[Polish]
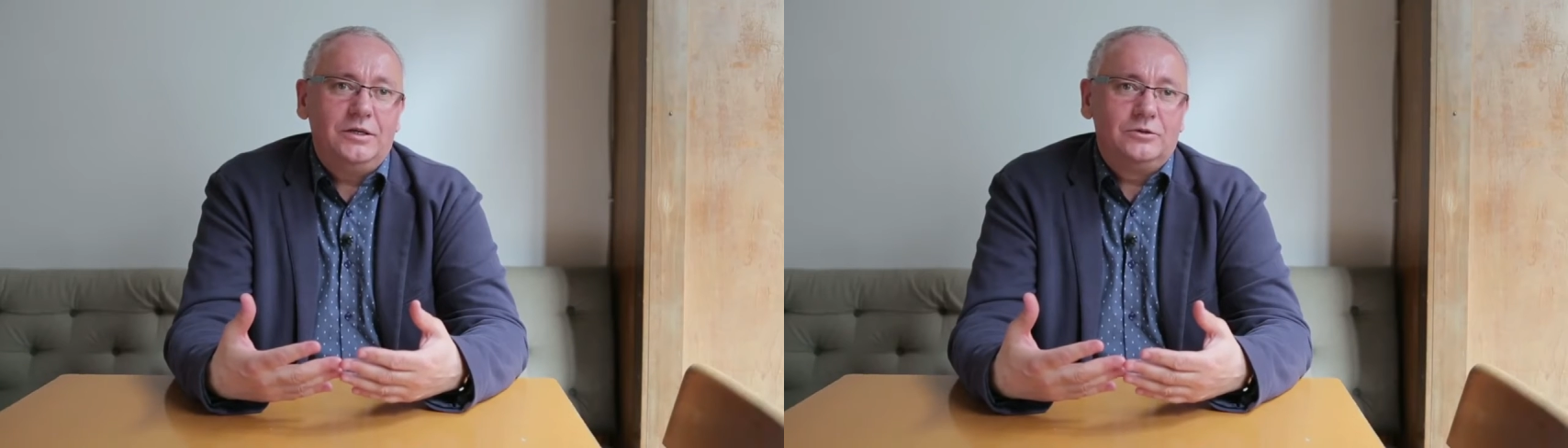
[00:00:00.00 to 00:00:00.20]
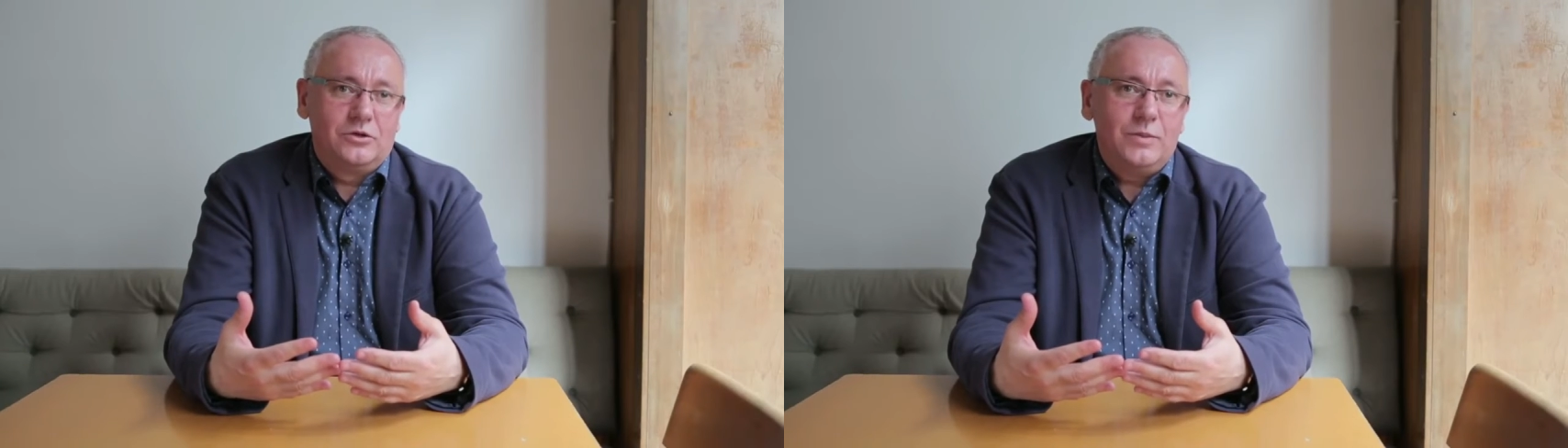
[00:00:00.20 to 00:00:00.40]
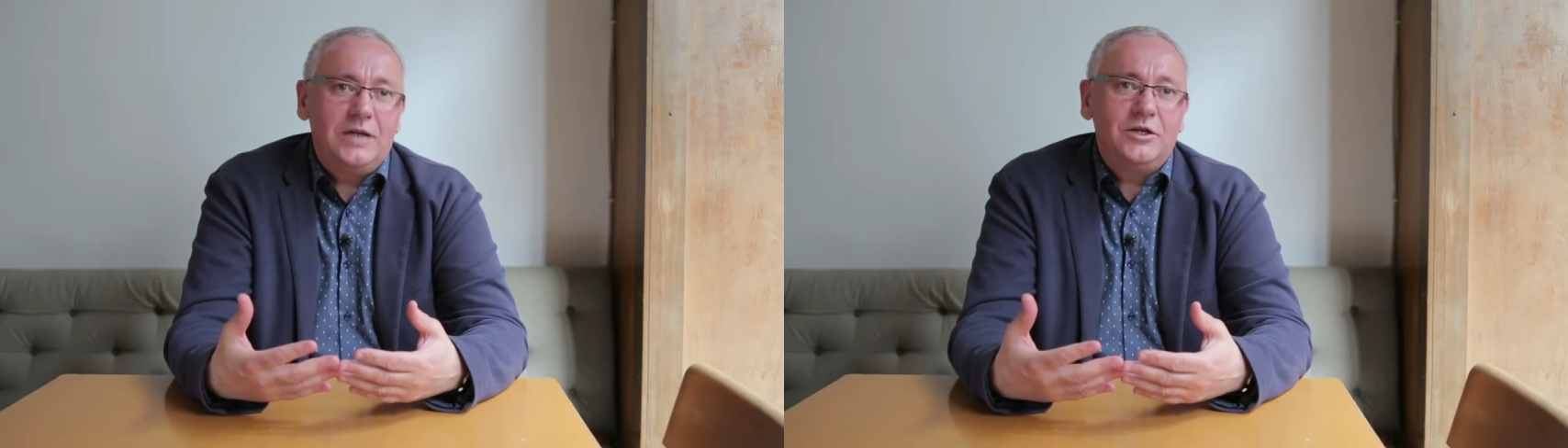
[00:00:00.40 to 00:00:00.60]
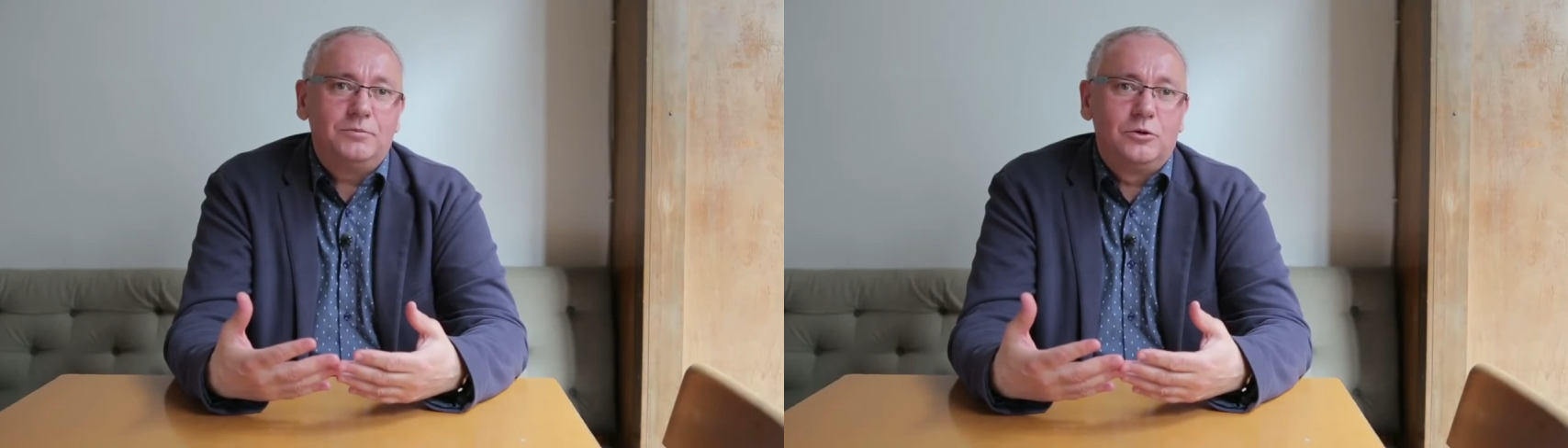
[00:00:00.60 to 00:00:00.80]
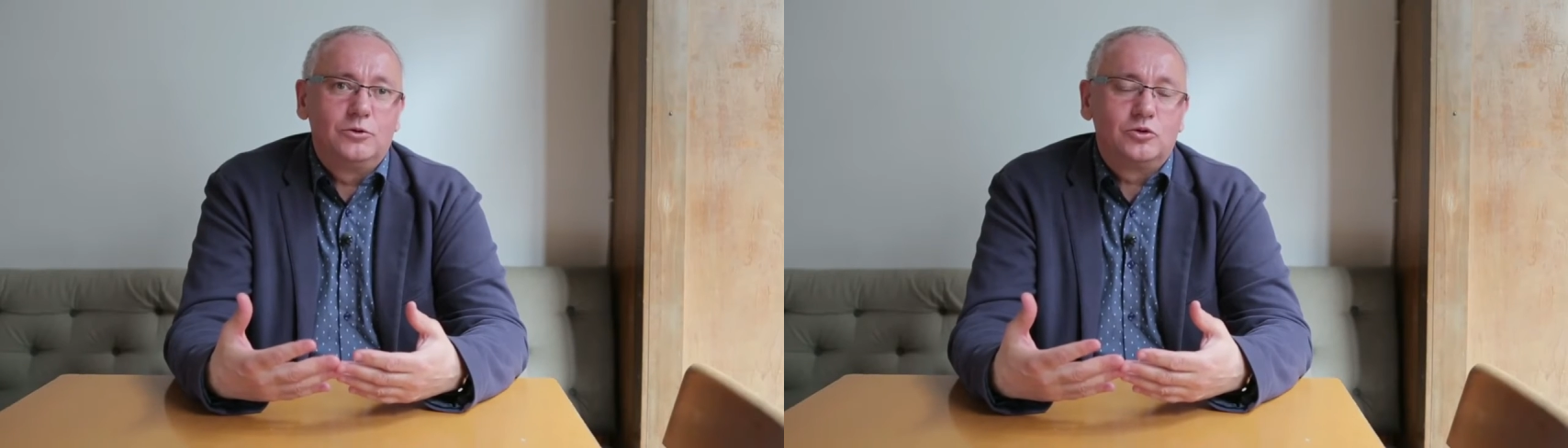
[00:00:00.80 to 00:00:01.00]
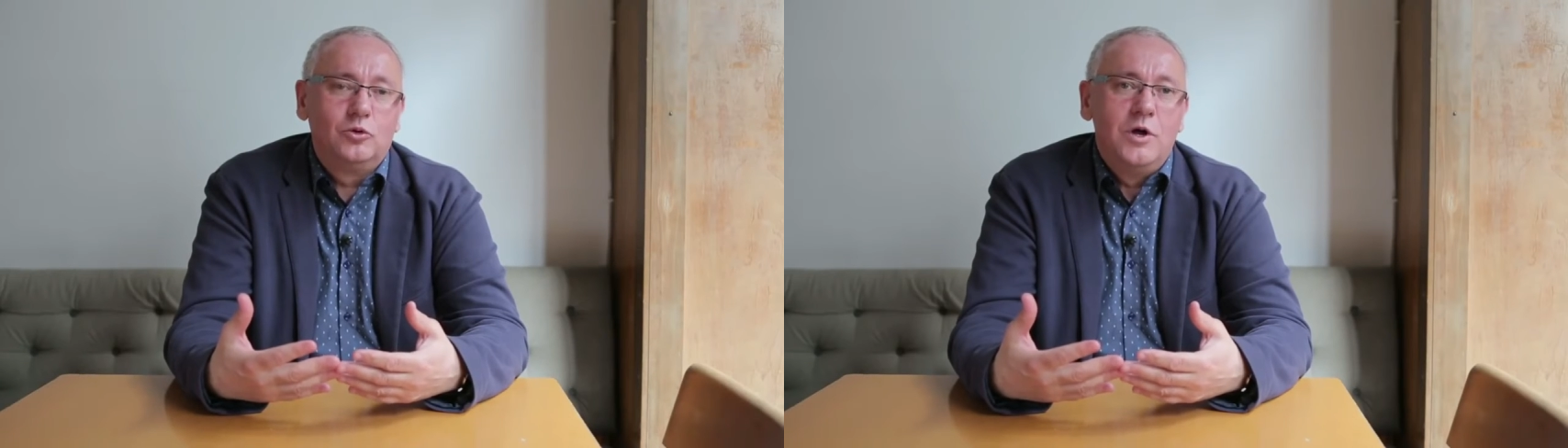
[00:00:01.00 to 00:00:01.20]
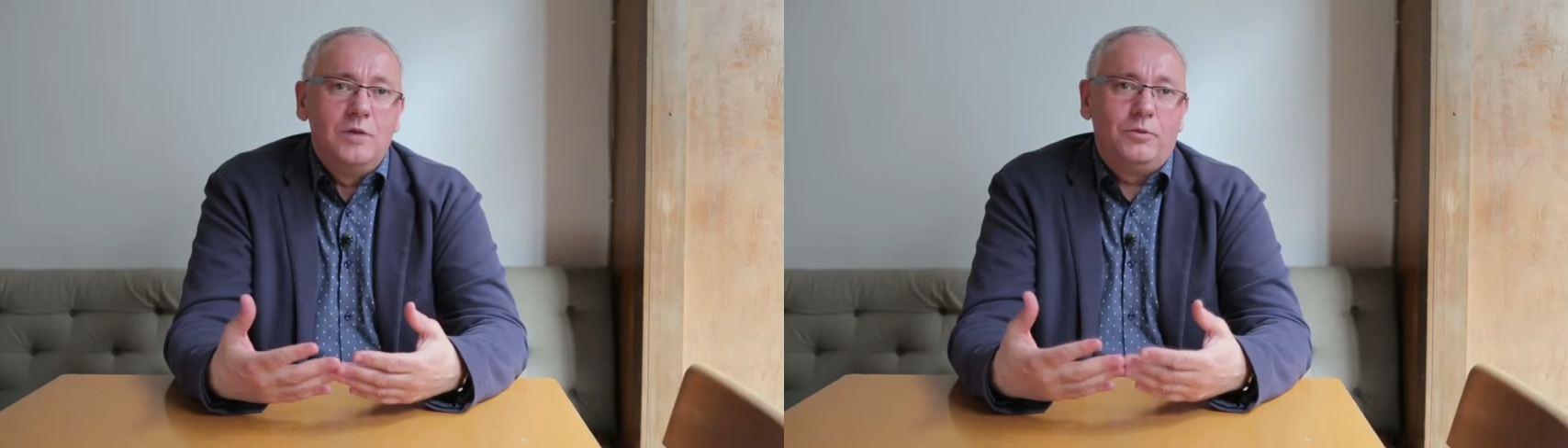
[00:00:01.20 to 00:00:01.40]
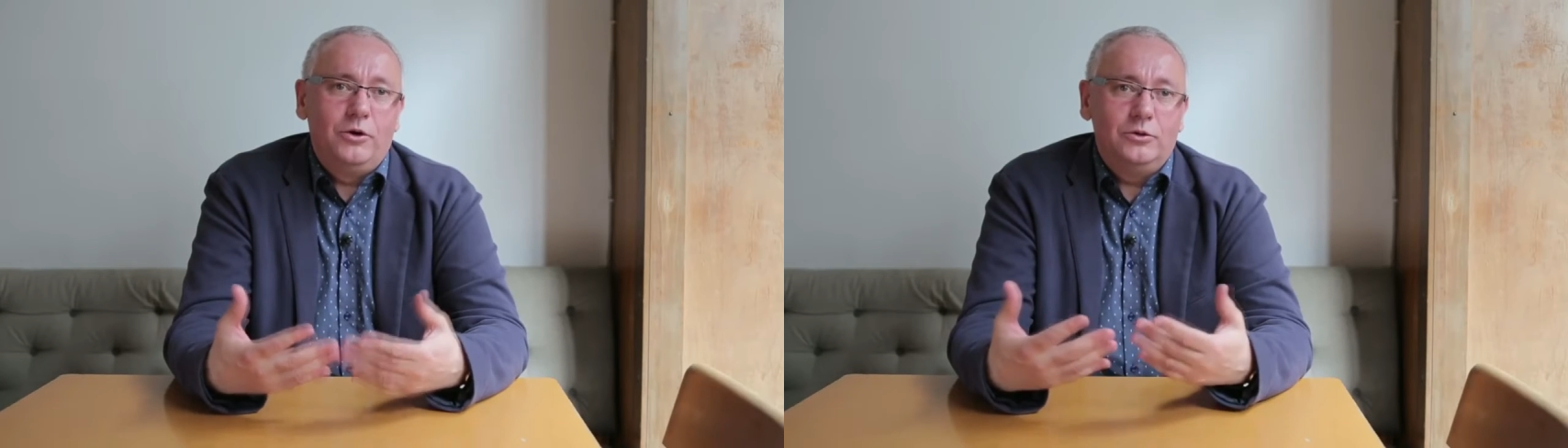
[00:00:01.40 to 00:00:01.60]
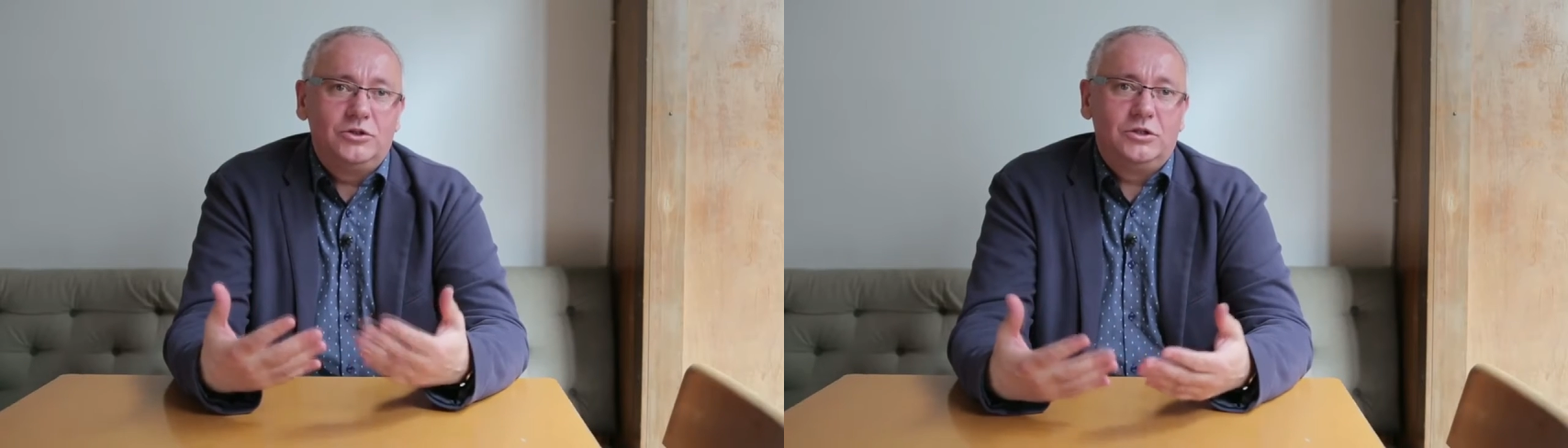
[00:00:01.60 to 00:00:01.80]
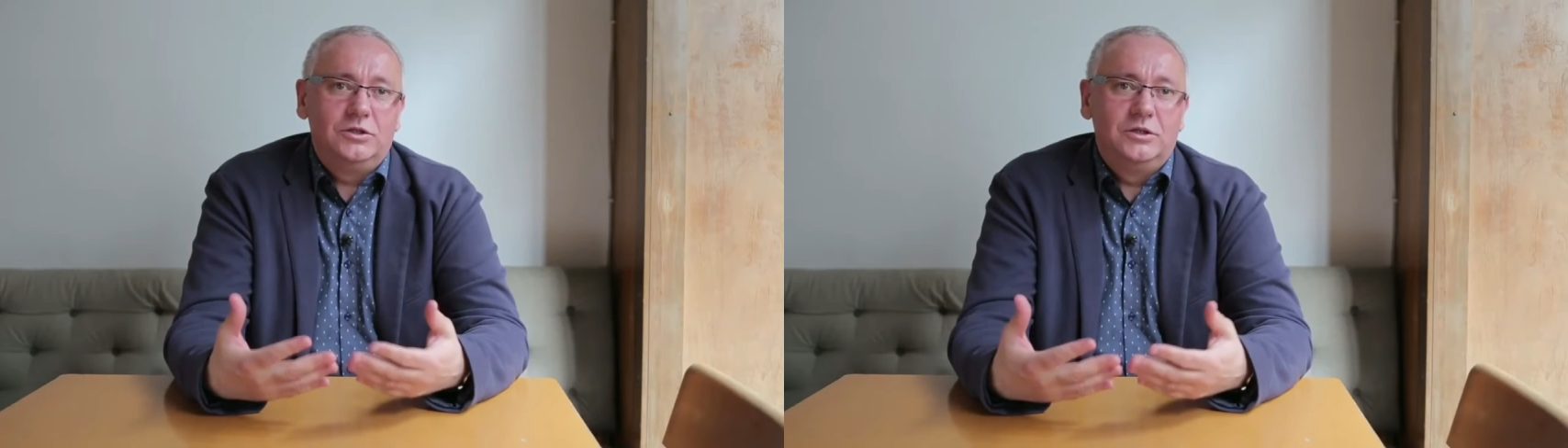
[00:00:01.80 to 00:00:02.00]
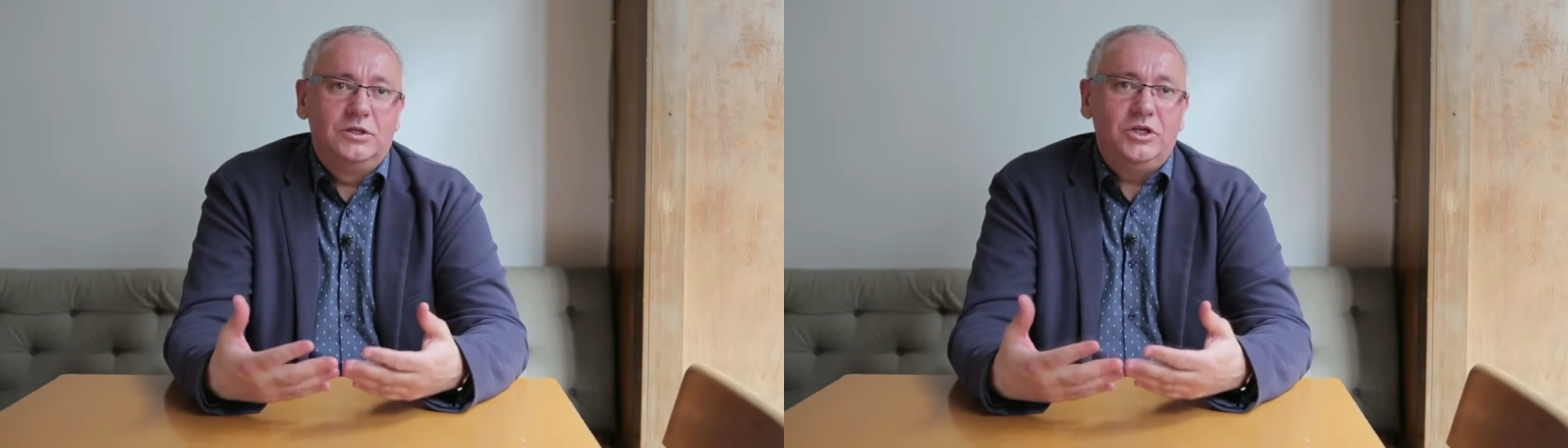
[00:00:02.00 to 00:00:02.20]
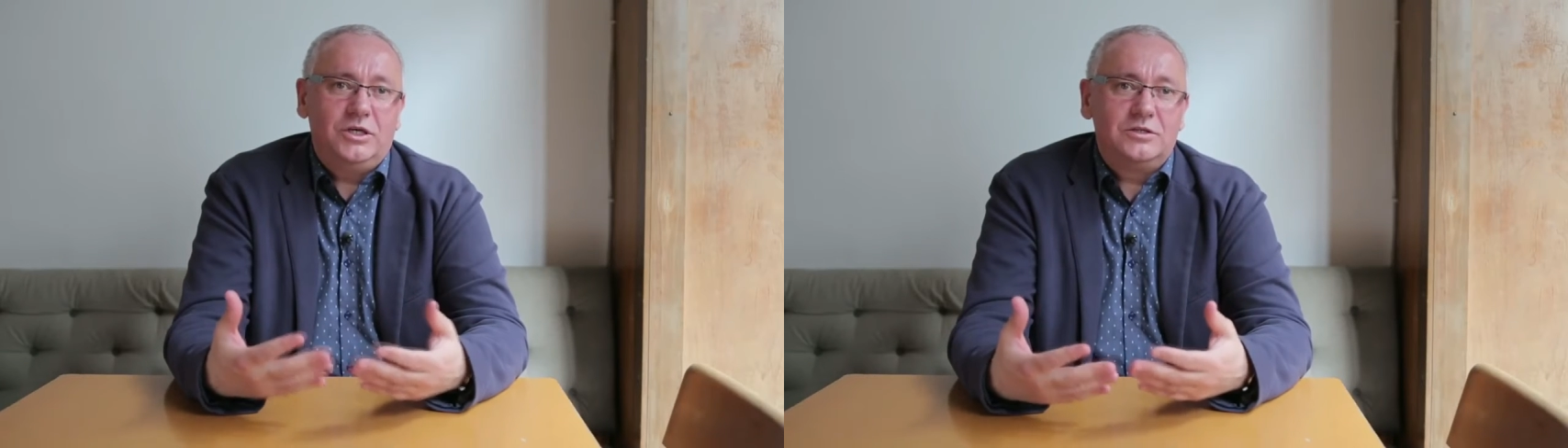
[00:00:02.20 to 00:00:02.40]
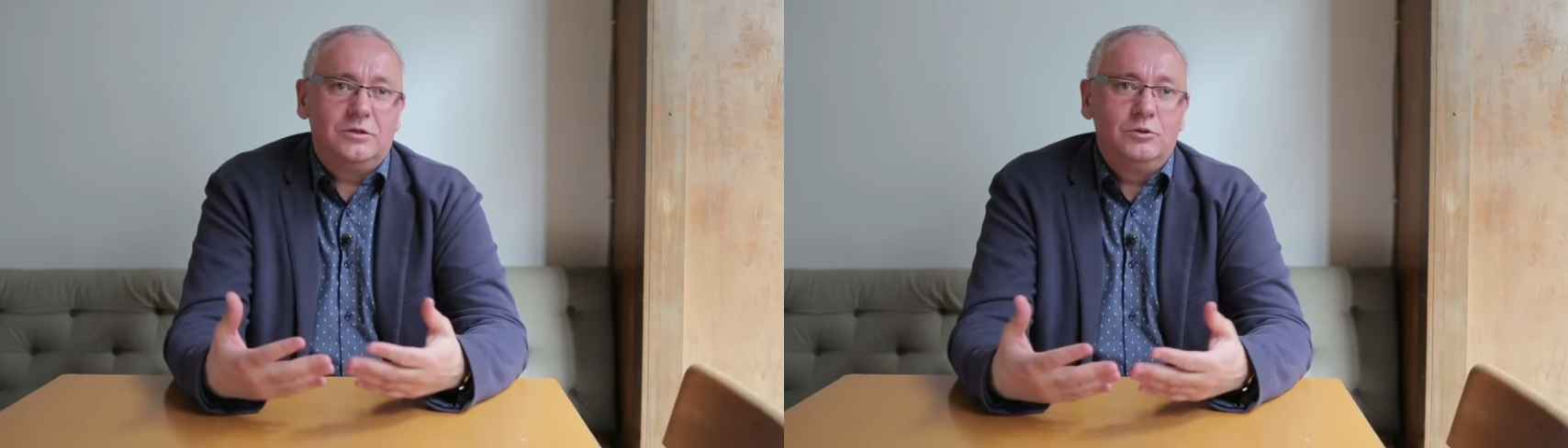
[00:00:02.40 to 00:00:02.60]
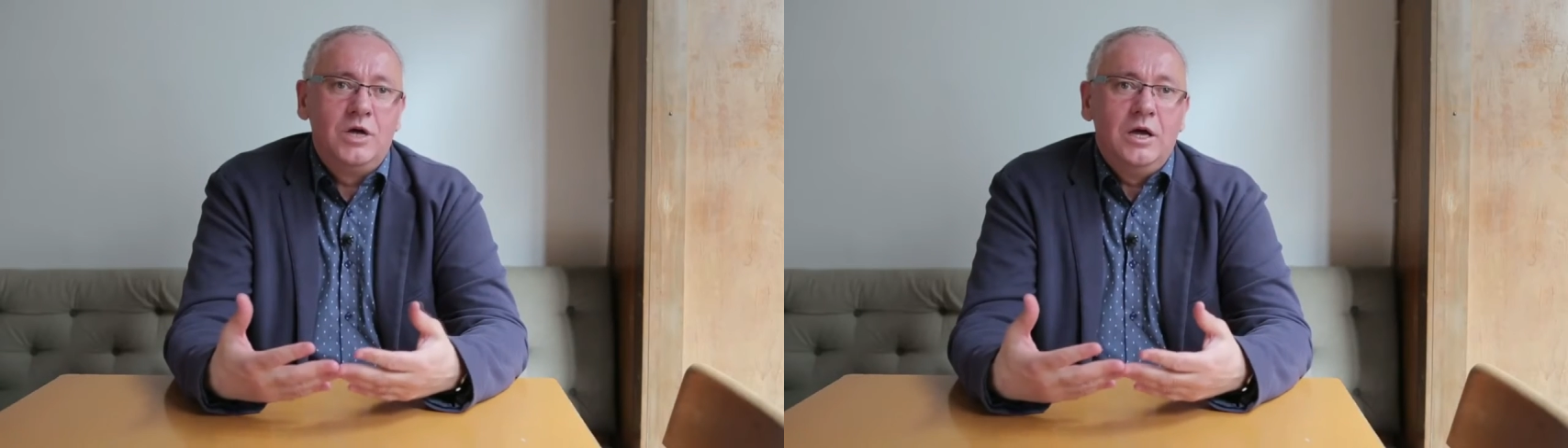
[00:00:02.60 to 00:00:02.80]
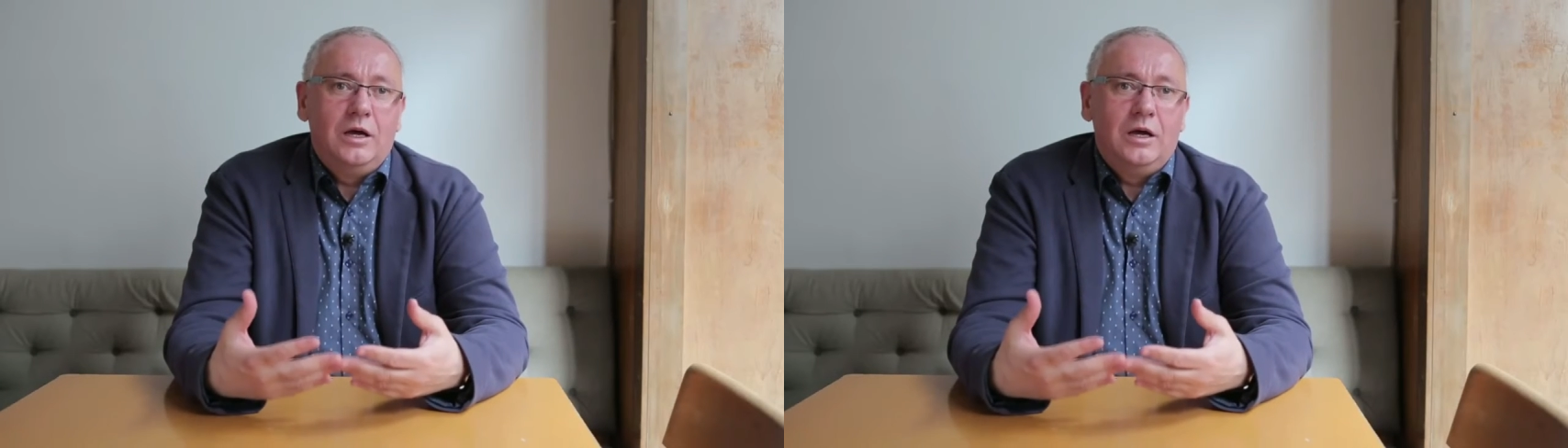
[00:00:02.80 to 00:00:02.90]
tak normalnie po ludzku pojąć e, nie chcą,